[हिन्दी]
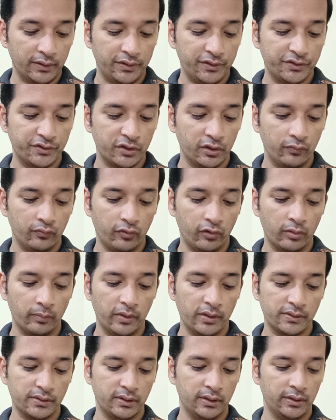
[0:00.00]
डिस
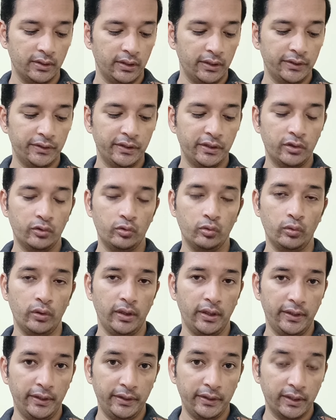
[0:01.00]
इन्फॉर्मेशन रिलेटेड टू
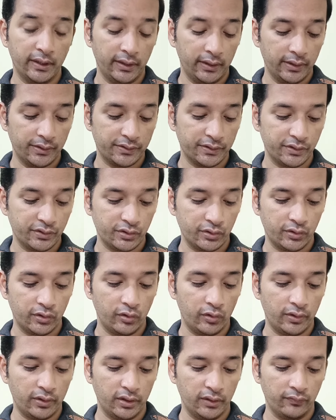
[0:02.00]
इंडियन नेशन
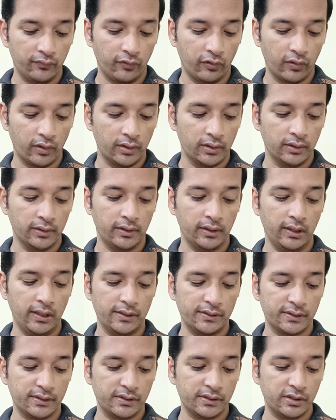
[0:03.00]
सिक्योरिटी फॉरन
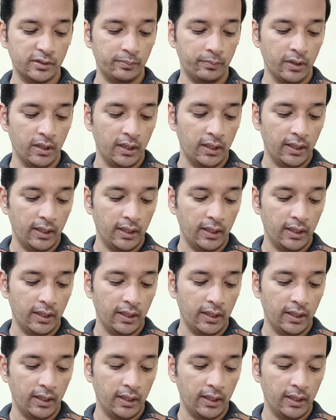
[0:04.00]
रिलेशनशिप